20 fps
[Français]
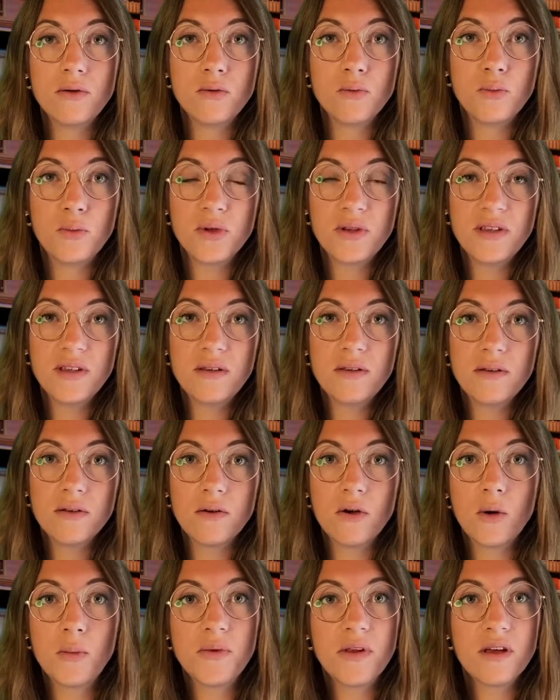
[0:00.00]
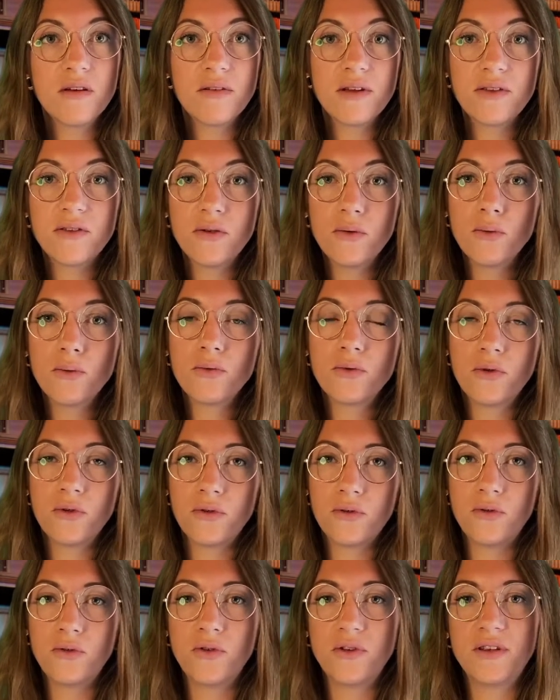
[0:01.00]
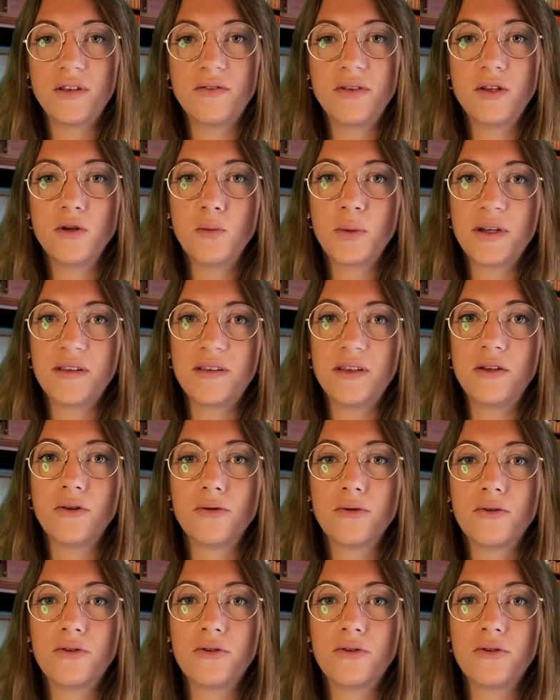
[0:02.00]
petite observation dans une de tes vidéos précédentes.